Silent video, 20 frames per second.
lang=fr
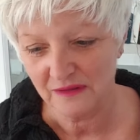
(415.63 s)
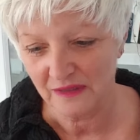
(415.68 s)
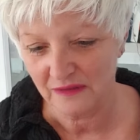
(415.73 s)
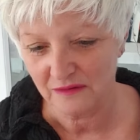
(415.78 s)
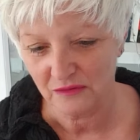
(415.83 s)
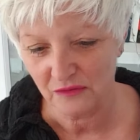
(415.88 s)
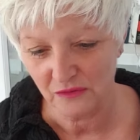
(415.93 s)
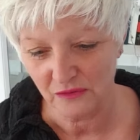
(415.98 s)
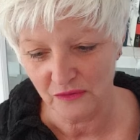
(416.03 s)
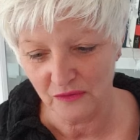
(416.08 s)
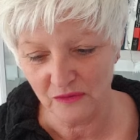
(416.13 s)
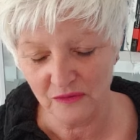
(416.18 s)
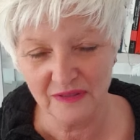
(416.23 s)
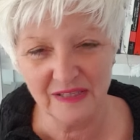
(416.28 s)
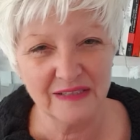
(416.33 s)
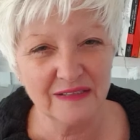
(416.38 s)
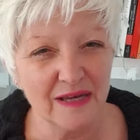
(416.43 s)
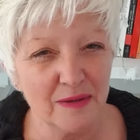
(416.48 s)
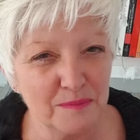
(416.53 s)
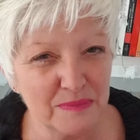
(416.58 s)
d'être
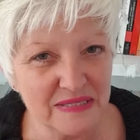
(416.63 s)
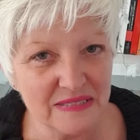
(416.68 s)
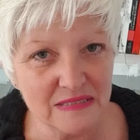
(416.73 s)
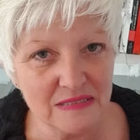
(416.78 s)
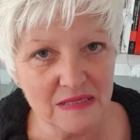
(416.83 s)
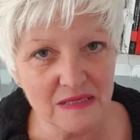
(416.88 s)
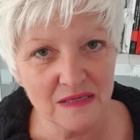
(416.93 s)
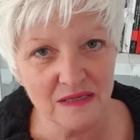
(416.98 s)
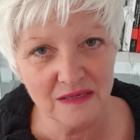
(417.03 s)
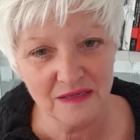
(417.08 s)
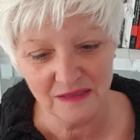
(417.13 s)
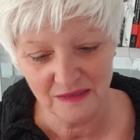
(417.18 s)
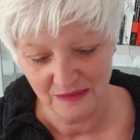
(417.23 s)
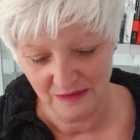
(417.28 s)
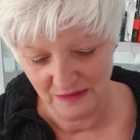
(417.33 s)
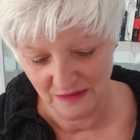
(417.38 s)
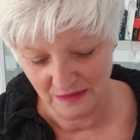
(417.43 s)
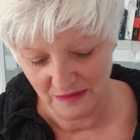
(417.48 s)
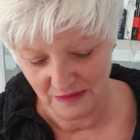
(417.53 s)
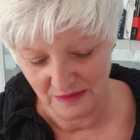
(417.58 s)
euh, apaisé,
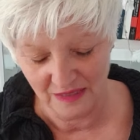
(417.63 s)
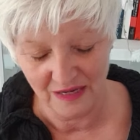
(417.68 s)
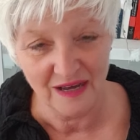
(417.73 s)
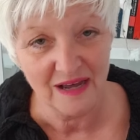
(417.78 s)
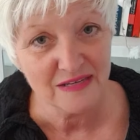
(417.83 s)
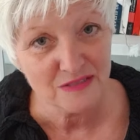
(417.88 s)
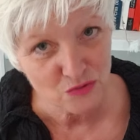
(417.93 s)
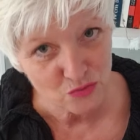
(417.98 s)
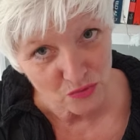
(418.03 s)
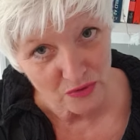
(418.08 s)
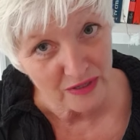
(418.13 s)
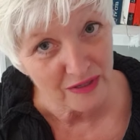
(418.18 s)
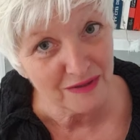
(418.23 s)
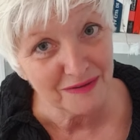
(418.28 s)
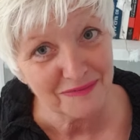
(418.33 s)
rassuré.